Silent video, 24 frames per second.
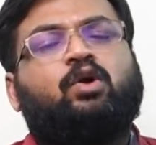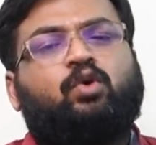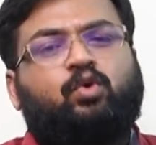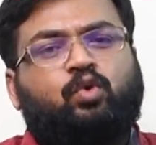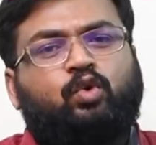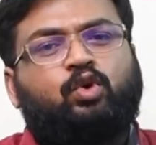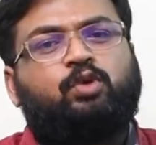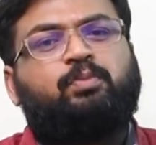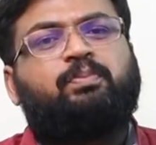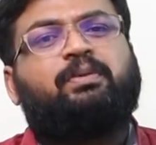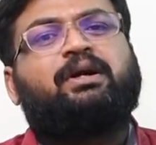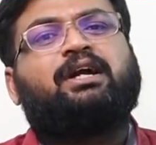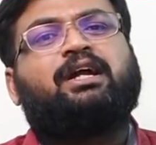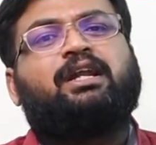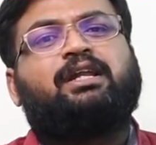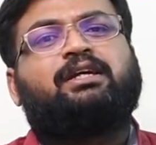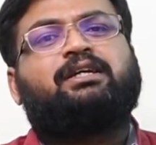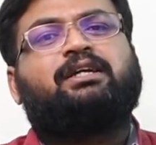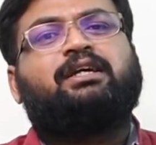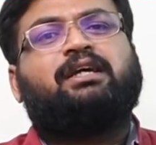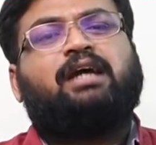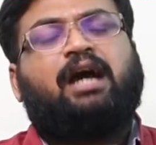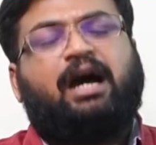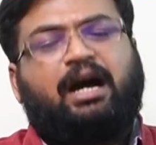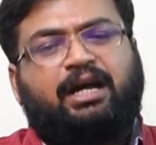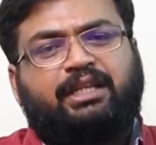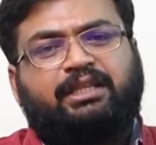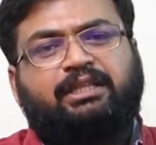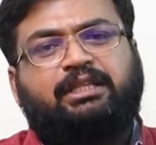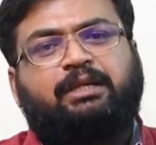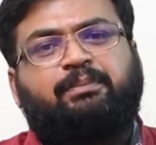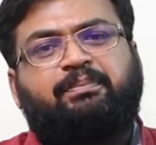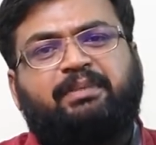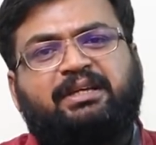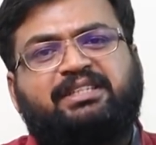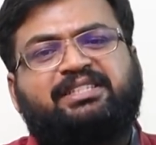குடும்பங்களுக்கு
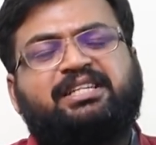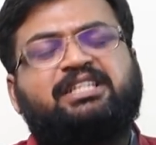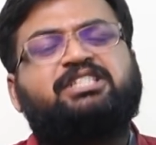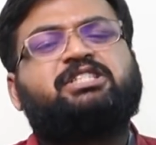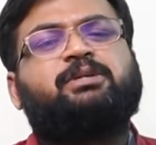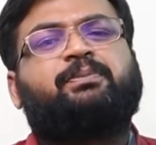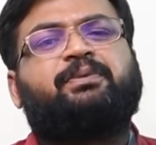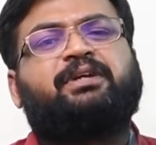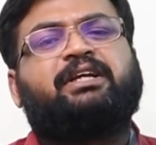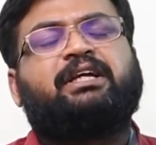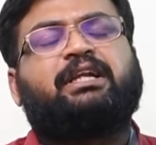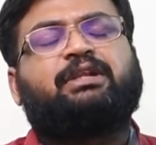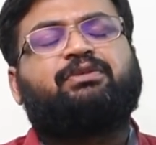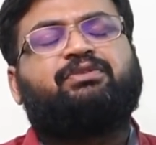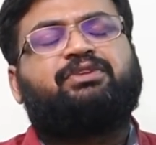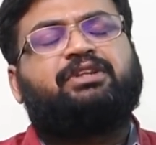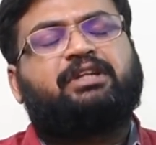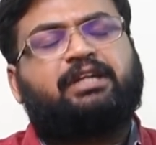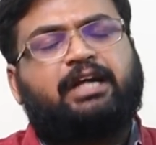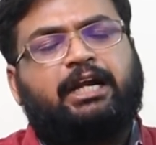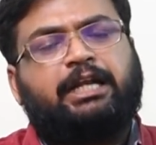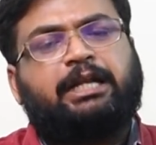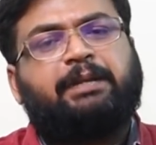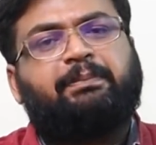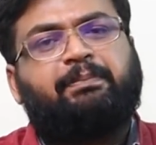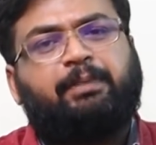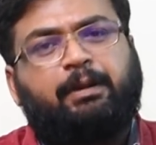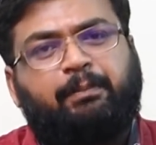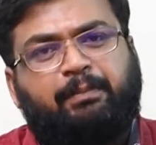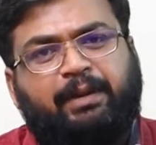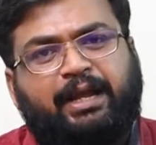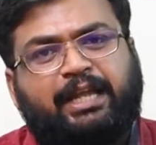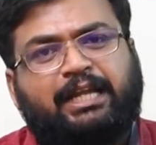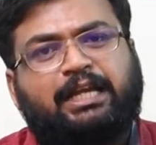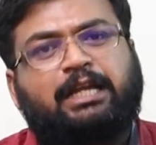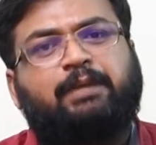அந்த மெசேஜ் அப்படிங்கிறது வந்து கண்டிப்பாக
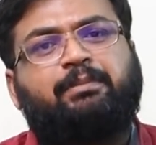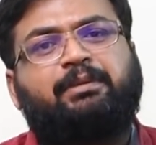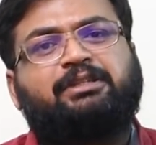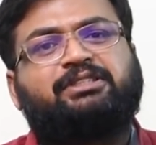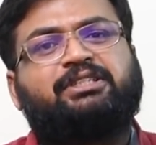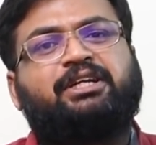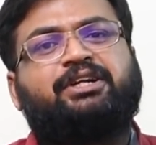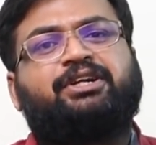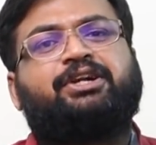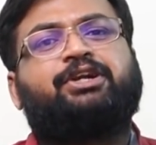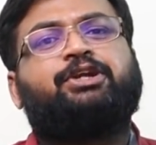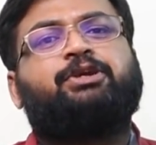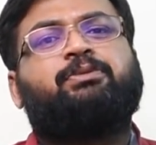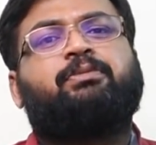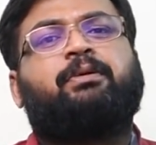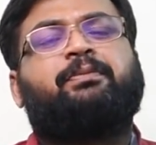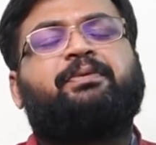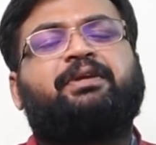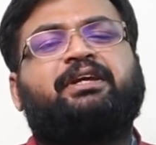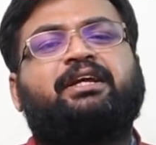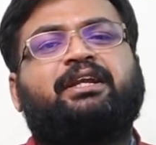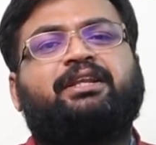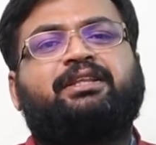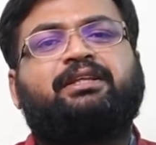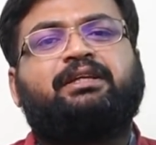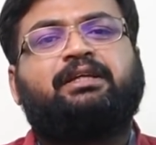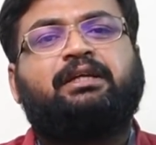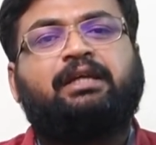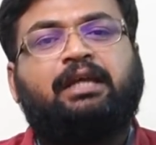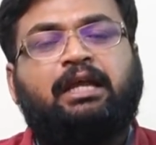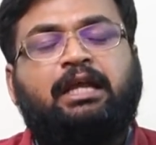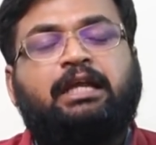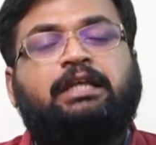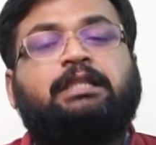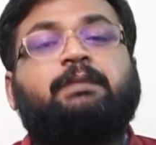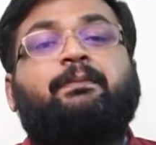பயங்கரமாக சென்றடையும் அப்படிங்கிறது
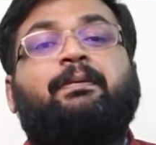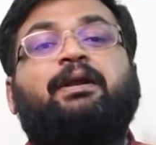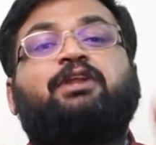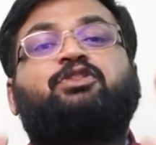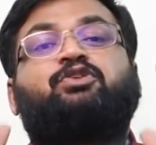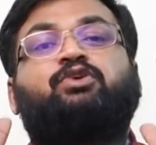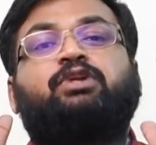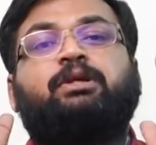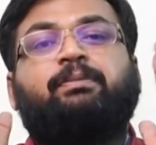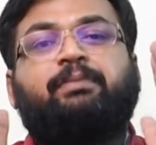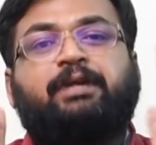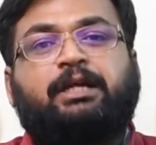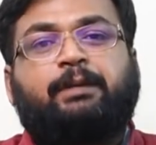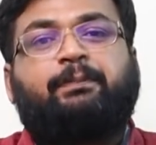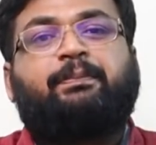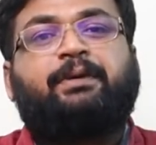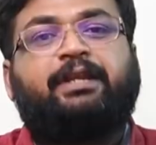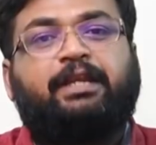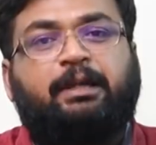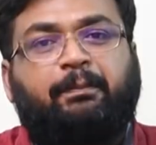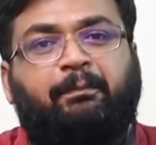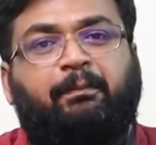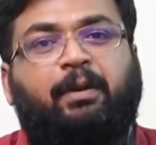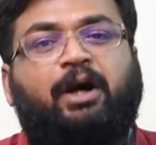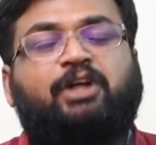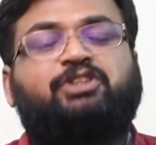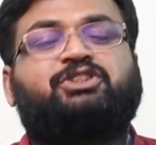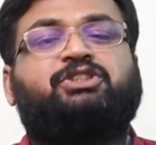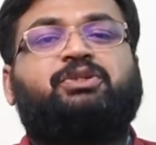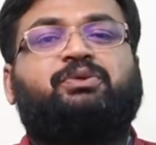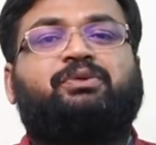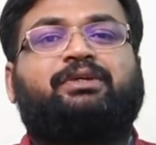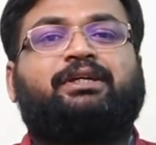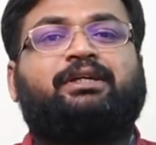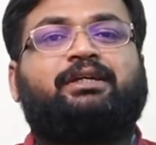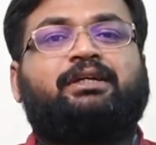இந்த படத்துடைய மிகப்பெரிய
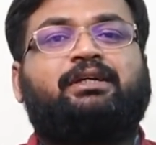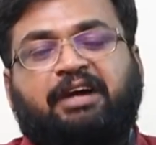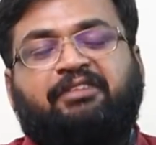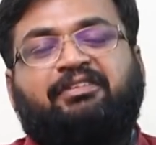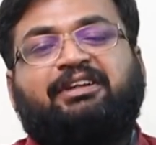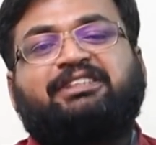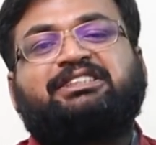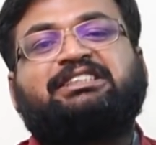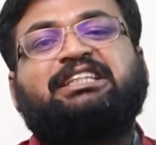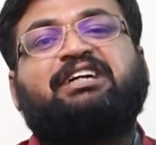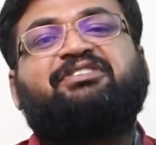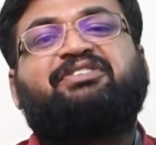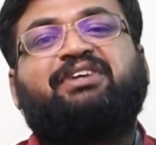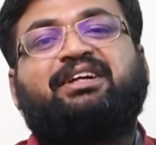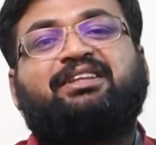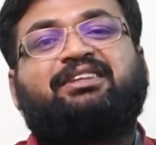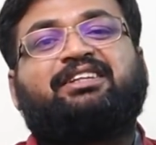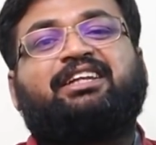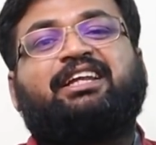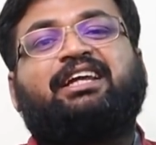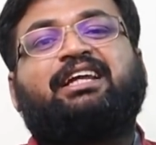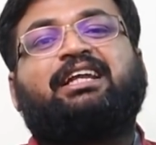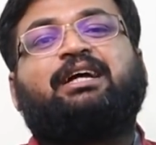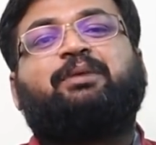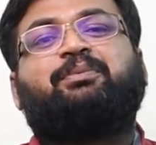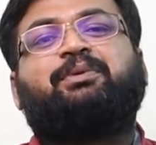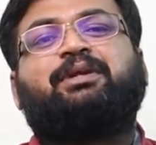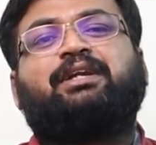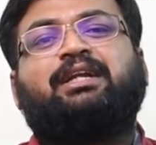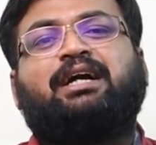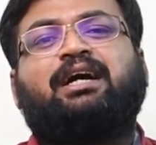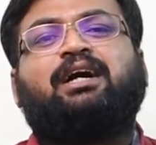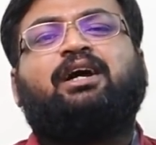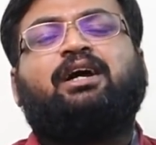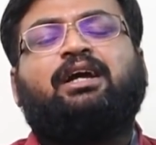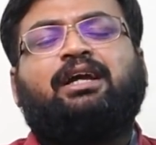பாசிட்டிவ்ங்க ஃபர்ஸ்ட் ஆஃப் எடுத்துட்டிங்க
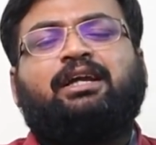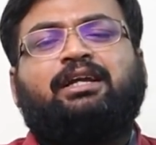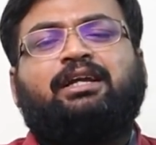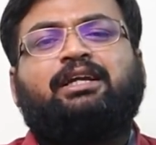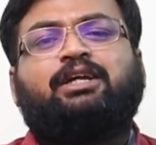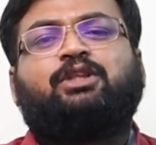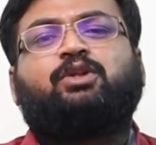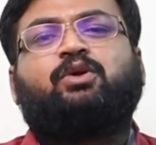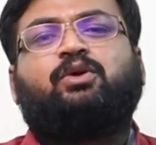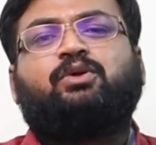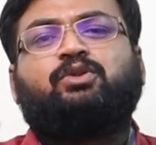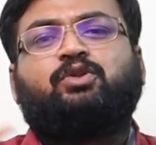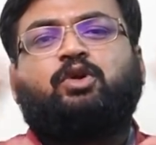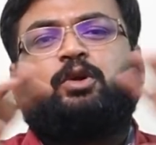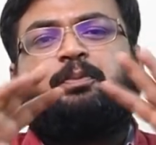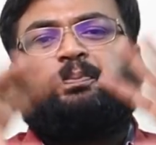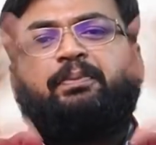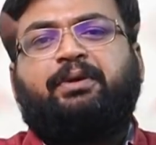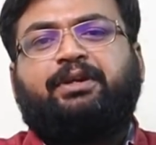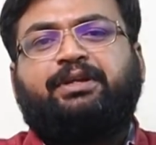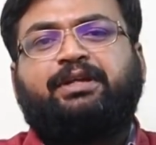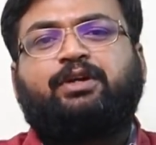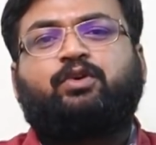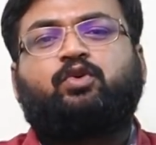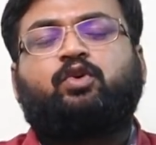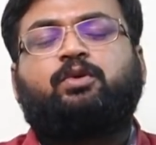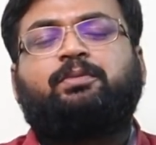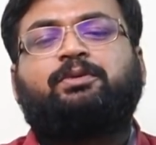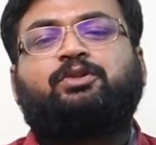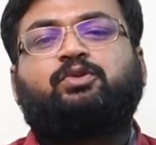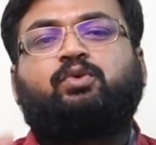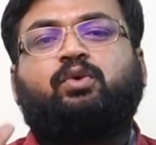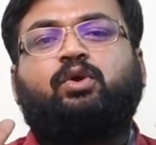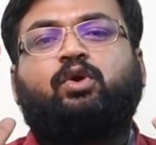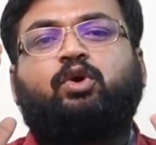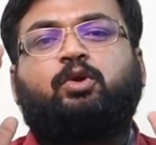அப்படின்னா ஏதோ வந்து ஒரு பெரிய
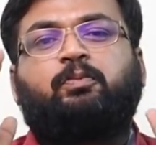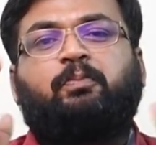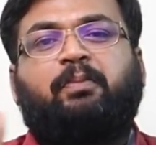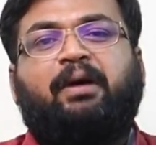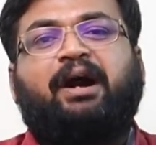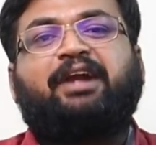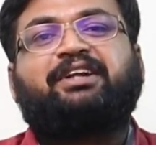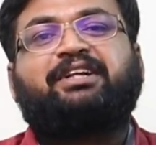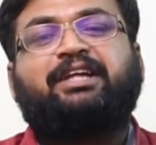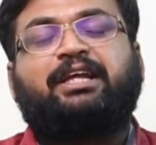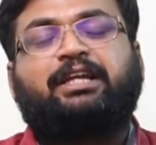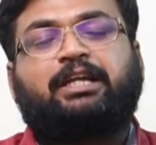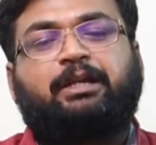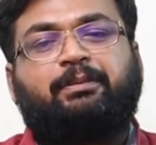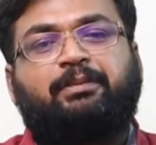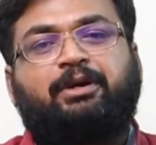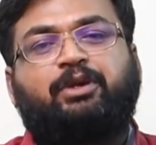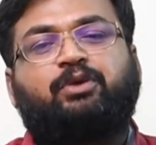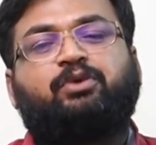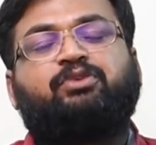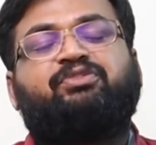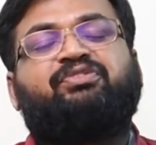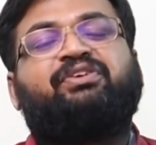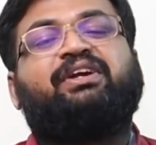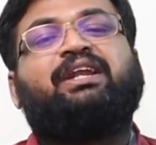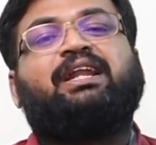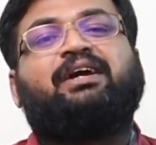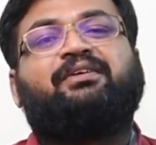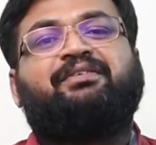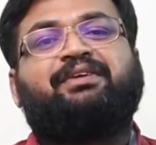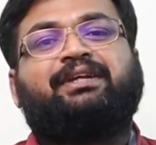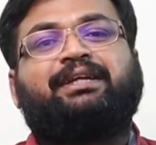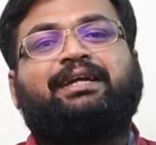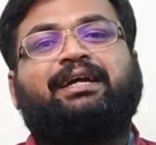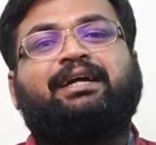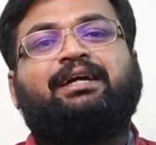குடும்பத்துக்குள்ளே ஒரு பார்ட்டாக இருக்கிற மாதிரி இவங்க ஃபீல்
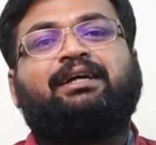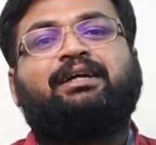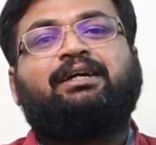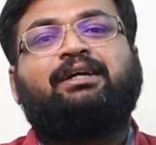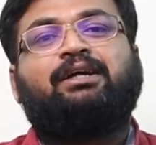ஆவீங்க